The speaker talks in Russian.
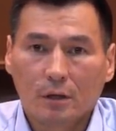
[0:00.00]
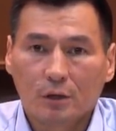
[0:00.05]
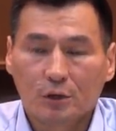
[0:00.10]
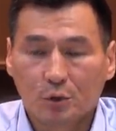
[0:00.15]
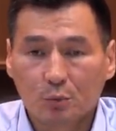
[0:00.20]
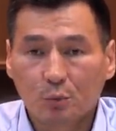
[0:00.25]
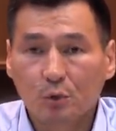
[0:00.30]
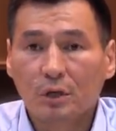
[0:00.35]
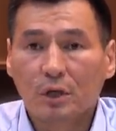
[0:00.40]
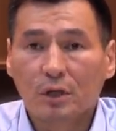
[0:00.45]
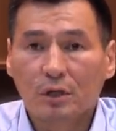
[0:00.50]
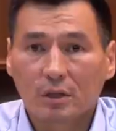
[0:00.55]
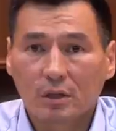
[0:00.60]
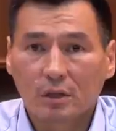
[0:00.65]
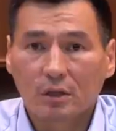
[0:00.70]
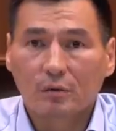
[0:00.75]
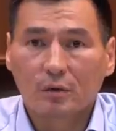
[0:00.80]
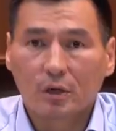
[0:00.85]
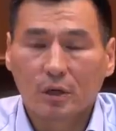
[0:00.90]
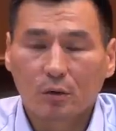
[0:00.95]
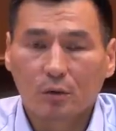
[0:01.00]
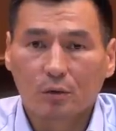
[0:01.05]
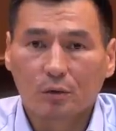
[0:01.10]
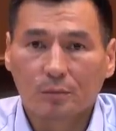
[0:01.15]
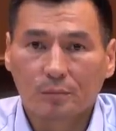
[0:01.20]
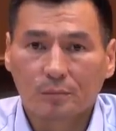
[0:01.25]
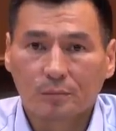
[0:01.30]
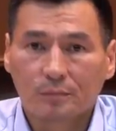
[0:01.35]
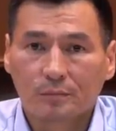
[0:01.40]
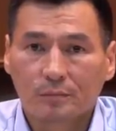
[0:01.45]
К чему я это
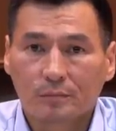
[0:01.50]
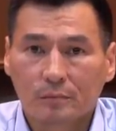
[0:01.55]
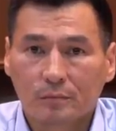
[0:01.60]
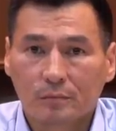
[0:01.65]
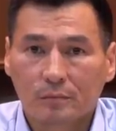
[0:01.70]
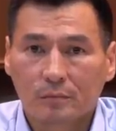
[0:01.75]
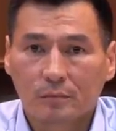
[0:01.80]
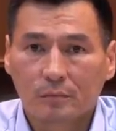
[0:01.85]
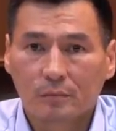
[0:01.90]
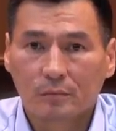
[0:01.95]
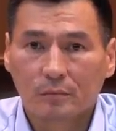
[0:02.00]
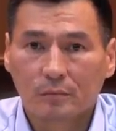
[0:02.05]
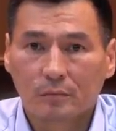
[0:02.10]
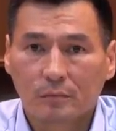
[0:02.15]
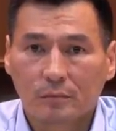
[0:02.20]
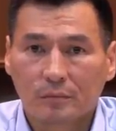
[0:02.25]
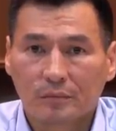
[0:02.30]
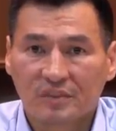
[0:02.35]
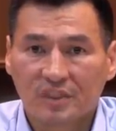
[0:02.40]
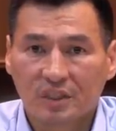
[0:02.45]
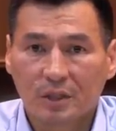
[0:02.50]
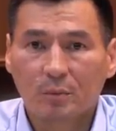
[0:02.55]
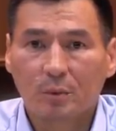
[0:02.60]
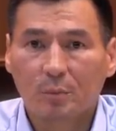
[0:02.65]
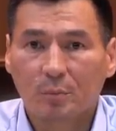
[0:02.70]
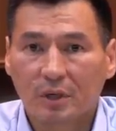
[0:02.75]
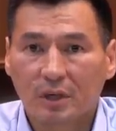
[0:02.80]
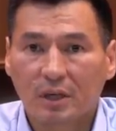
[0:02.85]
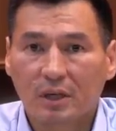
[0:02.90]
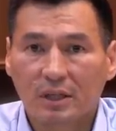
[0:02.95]
говорю? Все мы
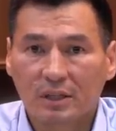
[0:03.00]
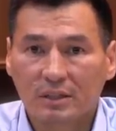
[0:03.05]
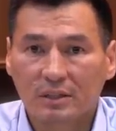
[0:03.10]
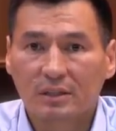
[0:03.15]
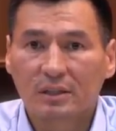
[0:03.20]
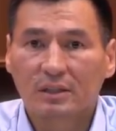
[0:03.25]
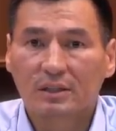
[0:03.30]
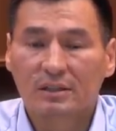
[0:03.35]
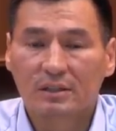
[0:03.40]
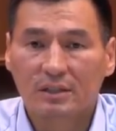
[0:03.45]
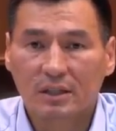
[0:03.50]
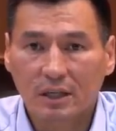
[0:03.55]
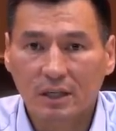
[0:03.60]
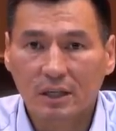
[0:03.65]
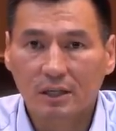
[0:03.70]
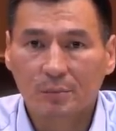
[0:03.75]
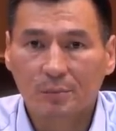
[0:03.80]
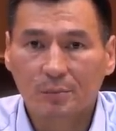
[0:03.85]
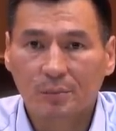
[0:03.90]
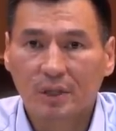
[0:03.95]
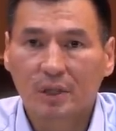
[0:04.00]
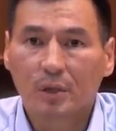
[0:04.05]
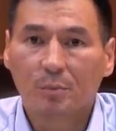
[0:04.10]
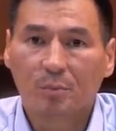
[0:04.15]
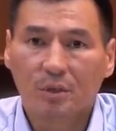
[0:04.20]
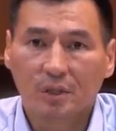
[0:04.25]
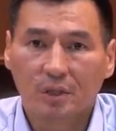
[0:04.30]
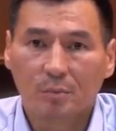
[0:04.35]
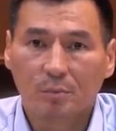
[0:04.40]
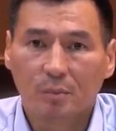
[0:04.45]
прекрасно знаем и
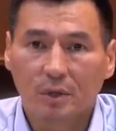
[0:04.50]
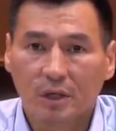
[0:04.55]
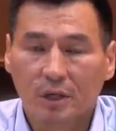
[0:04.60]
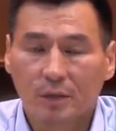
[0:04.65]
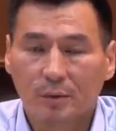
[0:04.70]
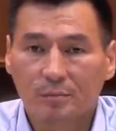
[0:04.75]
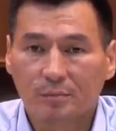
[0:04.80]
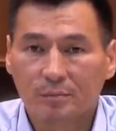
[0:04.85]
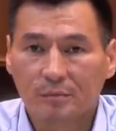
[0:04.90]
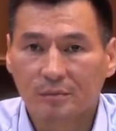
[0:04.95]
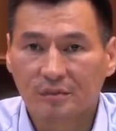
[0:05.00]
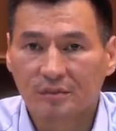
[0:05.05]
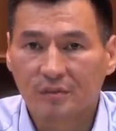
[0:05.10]
понимаем,